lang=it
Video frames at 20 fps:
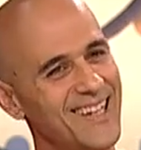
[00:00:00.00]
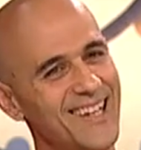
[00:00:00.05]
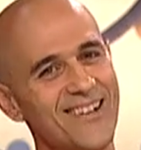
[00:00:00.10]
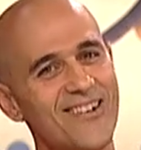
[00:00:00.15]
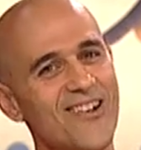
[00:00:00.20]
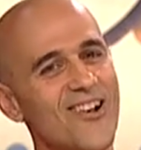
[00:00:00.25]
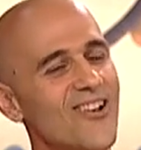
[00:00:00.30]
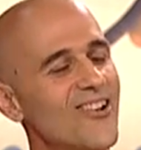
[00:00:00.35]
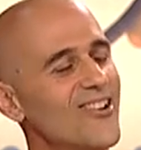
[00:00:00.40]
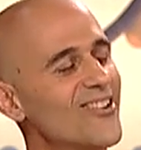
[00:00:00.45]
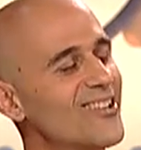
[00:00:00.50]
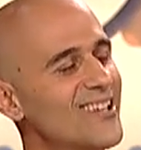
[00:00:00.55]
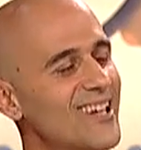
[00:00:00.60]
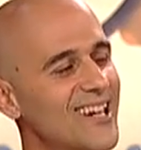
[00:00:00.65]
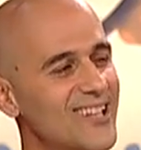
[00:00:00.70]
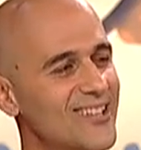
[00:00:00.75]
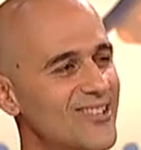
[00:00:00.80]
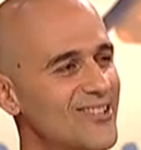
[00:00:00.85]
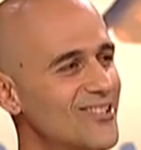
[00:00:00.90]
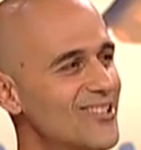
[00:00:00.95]
no, non
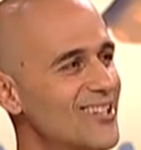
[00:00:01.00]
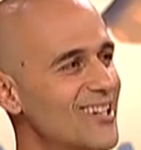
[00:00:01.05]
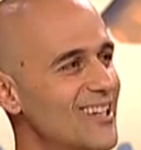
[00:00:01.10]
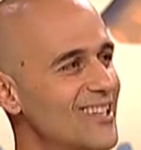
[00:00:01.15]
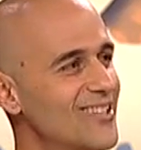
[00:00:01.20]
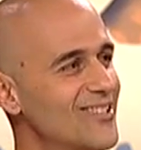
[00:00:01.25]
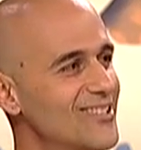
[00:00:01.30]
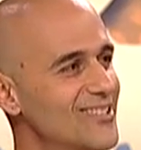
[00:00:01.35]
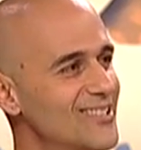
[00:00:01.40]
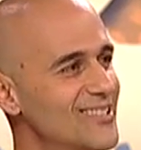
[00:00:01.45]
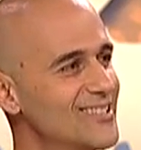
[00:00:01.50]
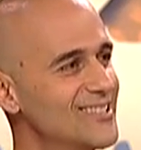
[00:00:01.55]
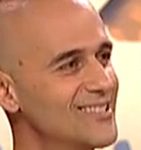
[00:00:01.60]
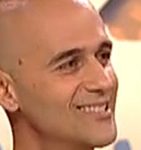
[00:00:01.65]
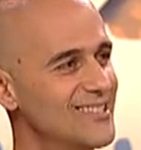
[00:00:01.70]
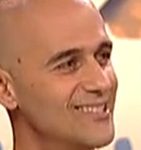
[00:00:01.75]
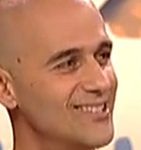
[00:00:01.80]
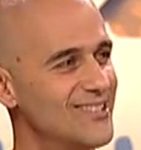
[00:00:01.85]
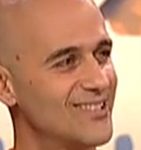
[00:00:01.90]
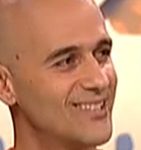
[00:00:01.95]
credo, non credo. Ah, ok,
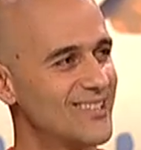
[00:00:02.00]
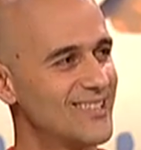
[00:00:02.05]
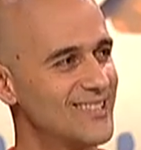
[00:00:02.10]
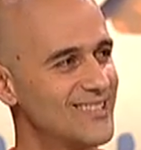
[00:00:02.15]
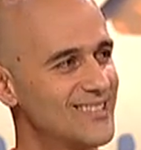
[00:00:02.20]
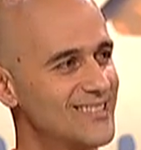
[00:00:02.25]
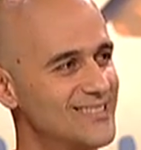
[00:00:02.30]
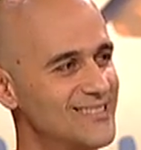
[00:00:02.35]
vabbè.